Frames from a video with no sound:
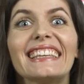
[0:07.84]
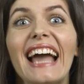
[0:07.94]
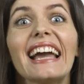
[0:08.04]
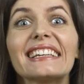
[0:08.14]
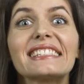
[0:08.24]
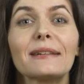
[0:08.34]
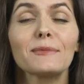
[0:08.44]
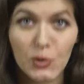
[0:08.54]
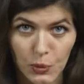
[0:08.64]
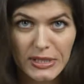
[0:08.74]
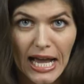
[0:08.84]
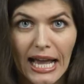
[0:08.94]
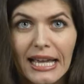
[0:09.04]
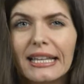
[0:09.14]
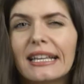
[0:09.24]
Ja jestem
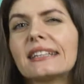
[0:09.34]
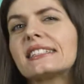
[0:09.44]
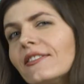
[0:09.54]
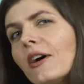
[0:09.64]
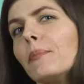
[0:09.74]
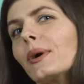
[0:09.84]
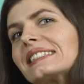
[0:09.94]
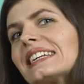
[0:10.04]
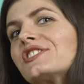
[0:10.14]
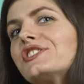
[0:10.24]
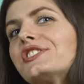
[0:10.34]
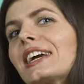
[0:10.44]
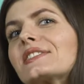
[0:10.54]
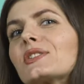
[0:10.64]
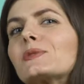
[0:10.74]
Zuza i chcę Wam pokazać
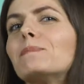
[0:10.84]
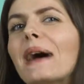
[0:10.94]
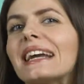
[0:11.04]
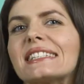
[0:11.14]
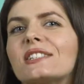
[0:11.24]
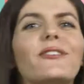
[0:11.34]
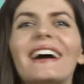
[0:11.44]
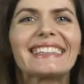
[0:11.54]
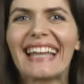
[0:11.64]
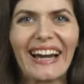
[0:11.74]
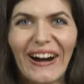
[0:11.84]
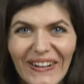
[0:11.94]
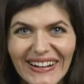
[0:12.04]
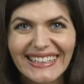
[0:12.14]
dzisiaj coś bardzo fajnego.